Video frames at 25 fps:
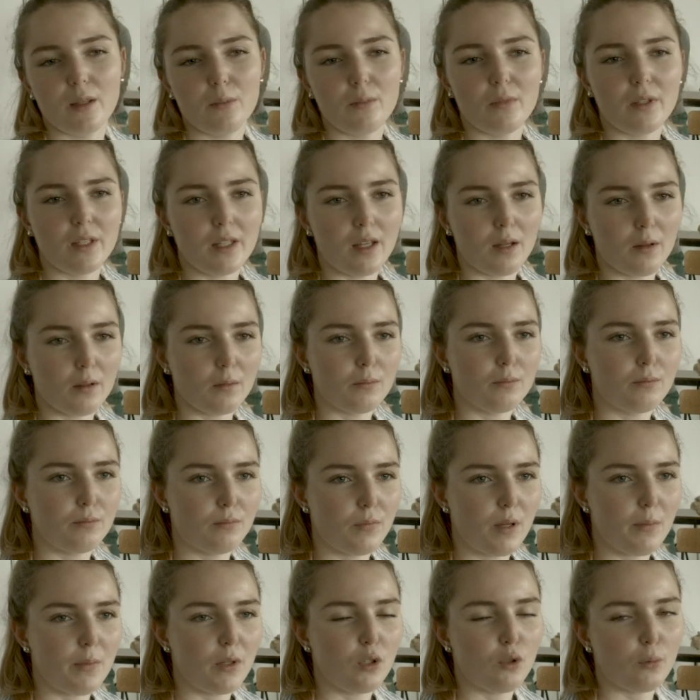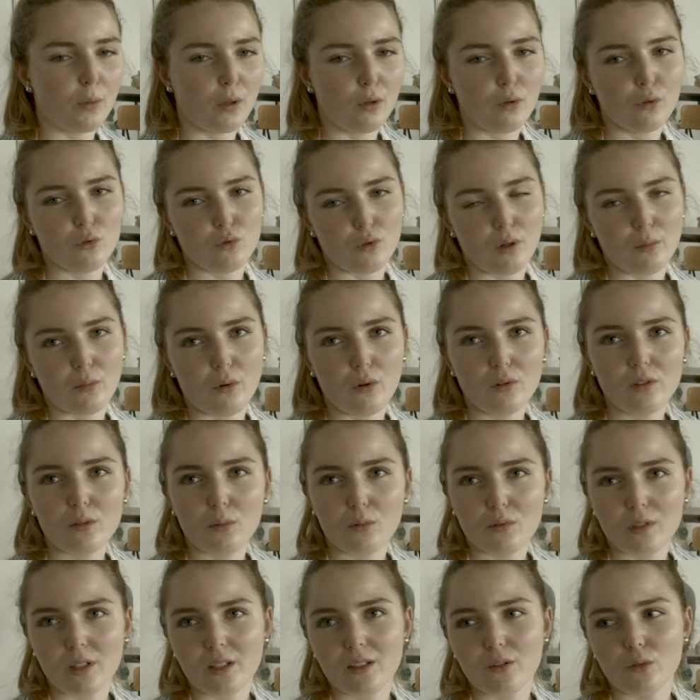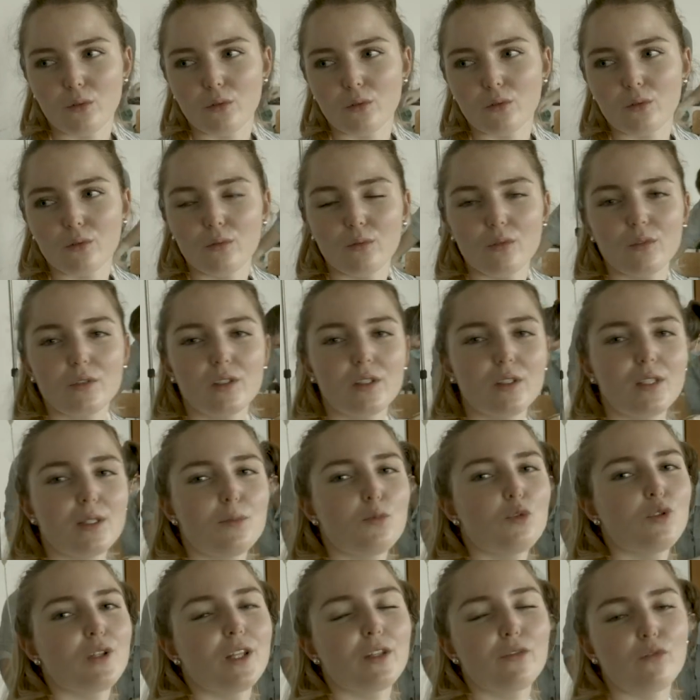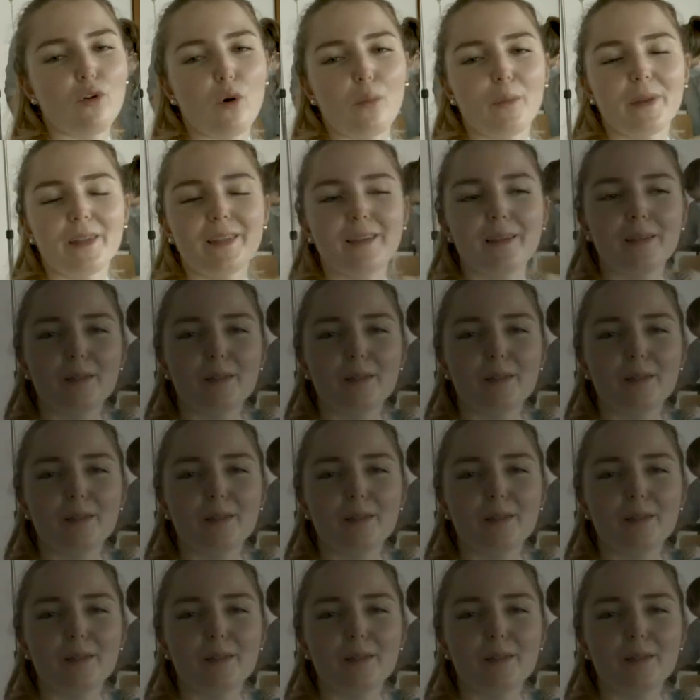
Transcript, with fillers: mais il y a pas mal de précautions à prendre, c'est pour ça que c'est mieux d'être formé.